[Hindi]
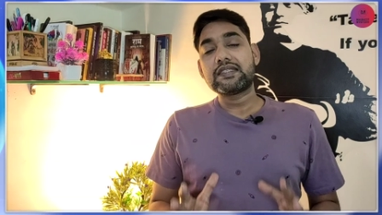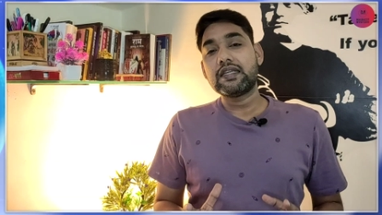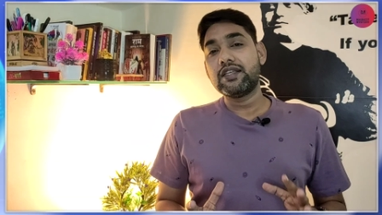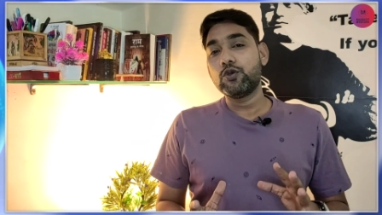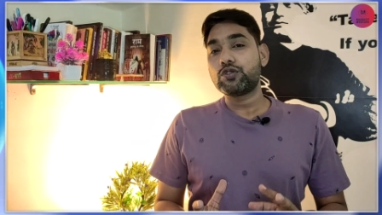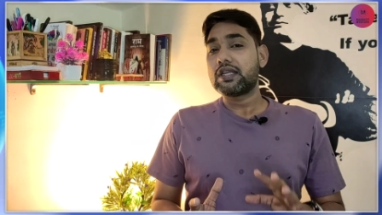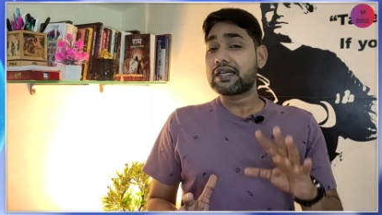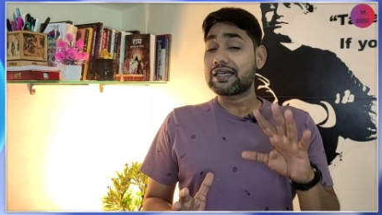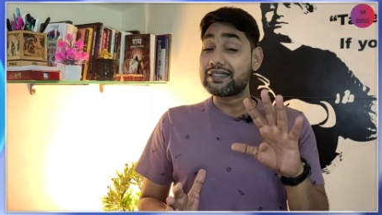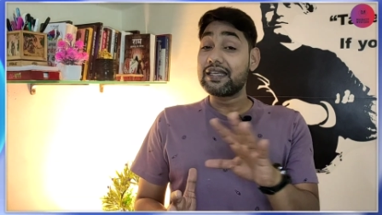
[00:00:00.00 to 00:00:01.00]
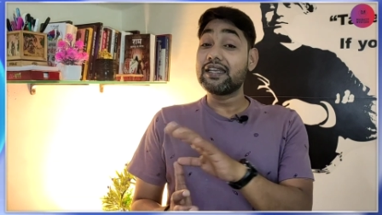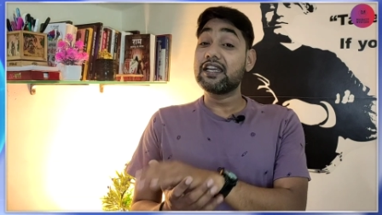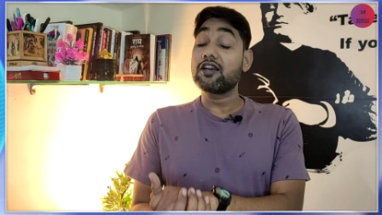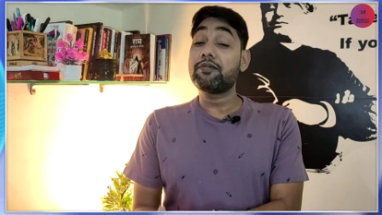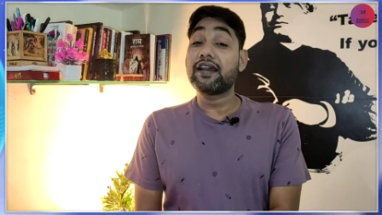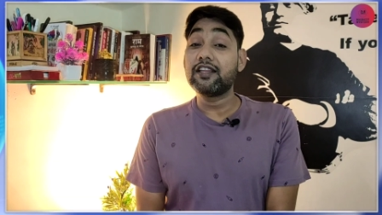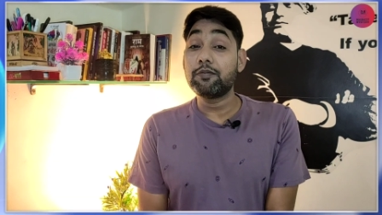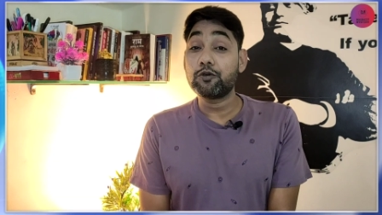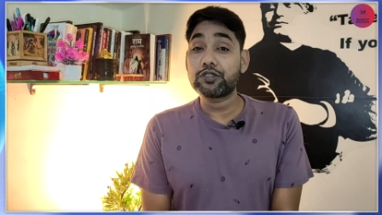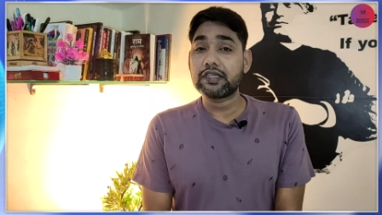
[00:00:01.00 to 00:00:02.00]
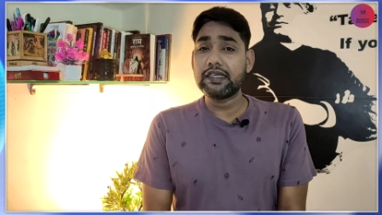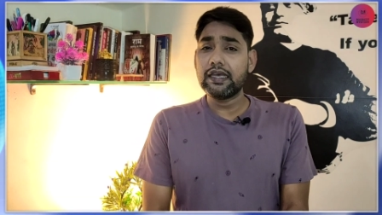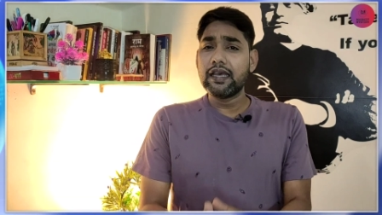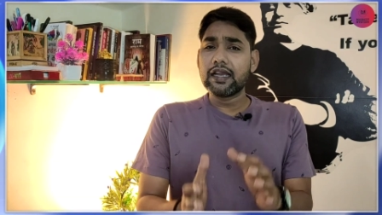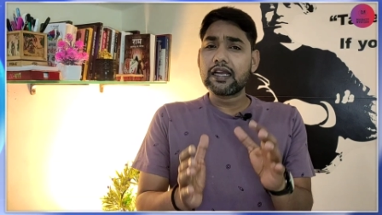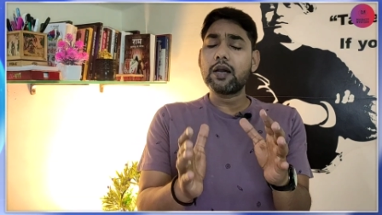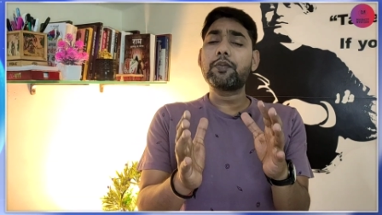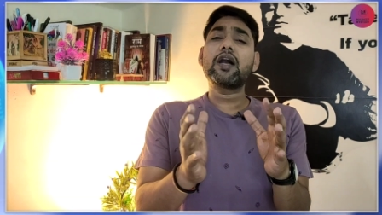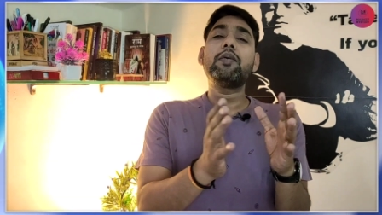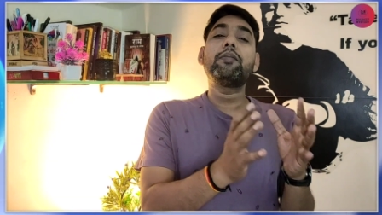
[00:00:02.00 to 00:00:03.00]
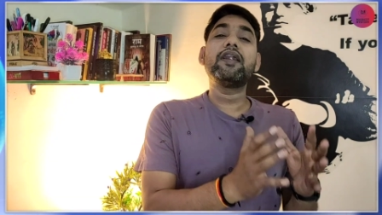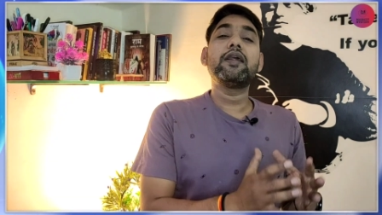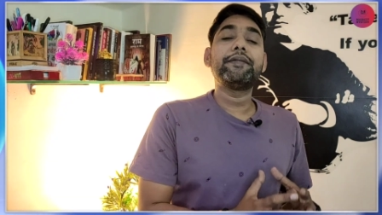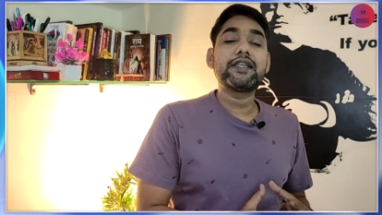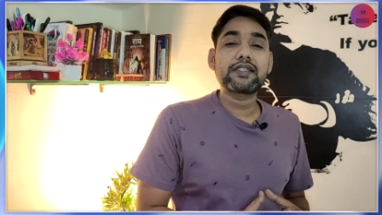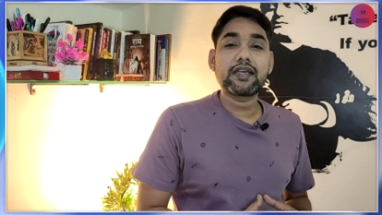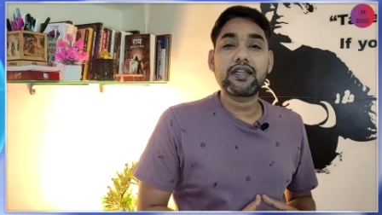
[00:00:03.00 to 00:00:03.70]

पेंशन योजना किस तरीके के फायदे पहुंचाती कब कब हमें निवेश